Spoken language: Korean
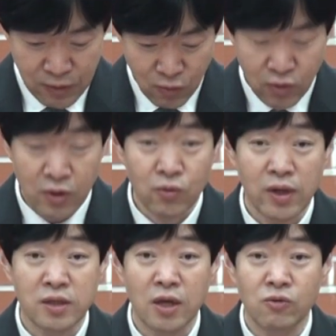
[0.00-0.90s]
오늘
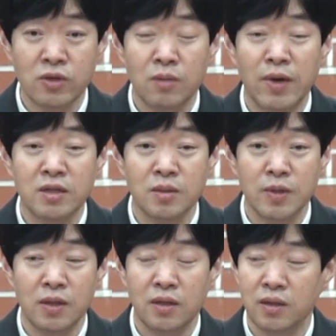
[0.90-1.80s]
우리가 세 구절
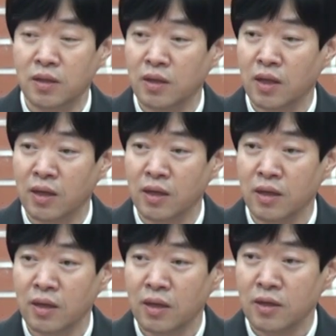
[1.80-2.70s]
말씀을 읽었는데
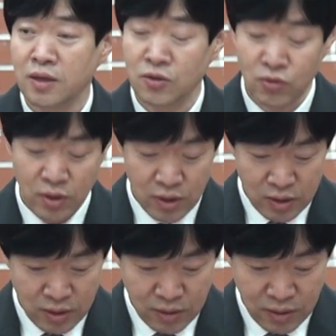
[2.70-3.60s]

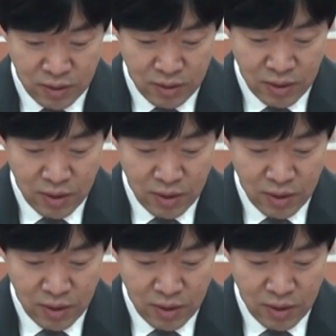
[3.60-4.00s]
예수님께서는